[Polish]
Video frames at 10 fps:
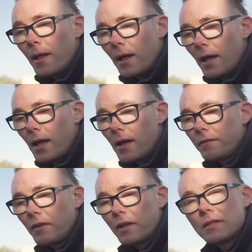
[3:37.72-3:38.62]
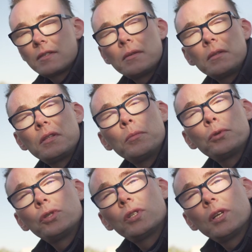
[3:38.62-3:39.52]
E, więc Ty
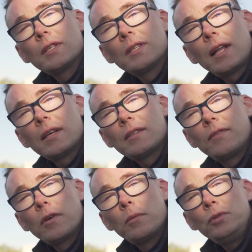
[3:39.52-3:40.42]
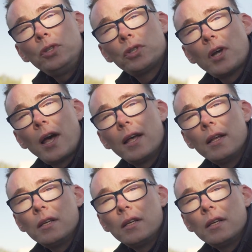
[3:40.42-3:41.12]
musisz znaleźć swoją niszę